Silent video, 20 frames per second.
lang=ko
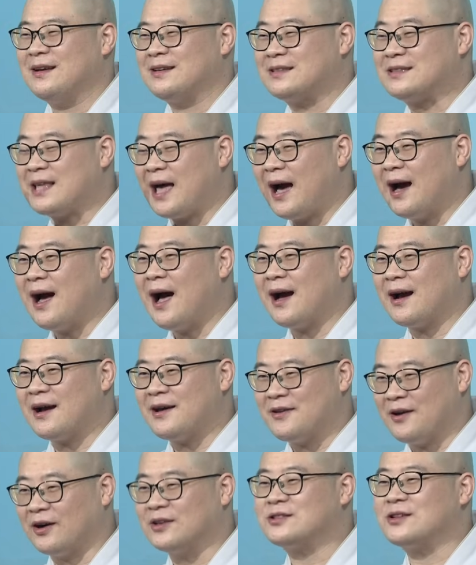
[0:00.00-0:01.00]

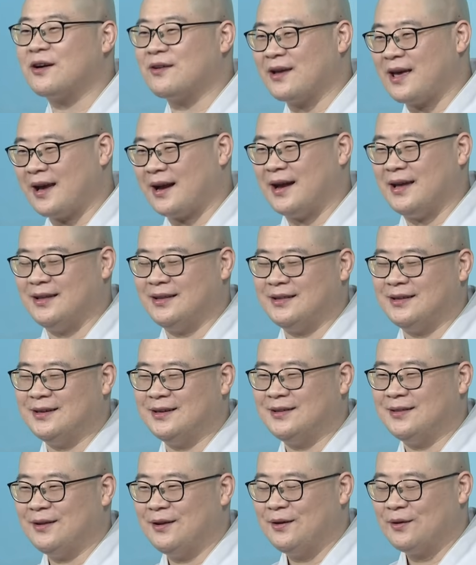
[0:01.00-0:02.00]
상아가 여섯 개가
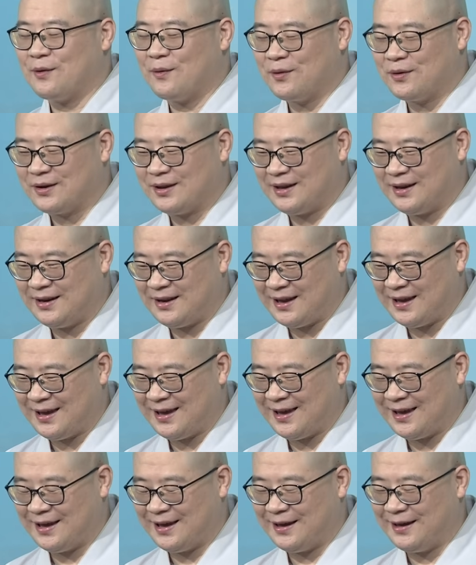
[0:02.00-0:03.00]
있는
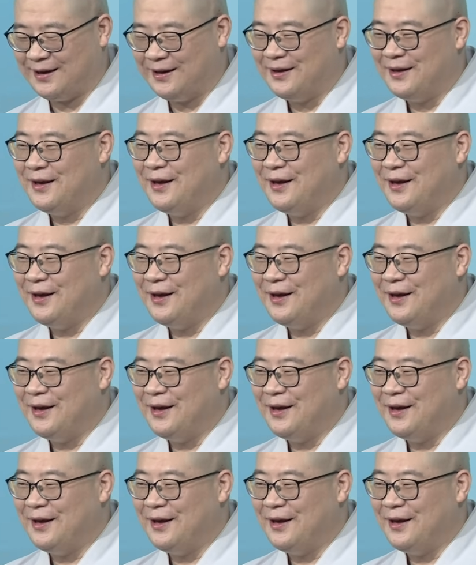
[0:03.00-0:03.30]
코끼리.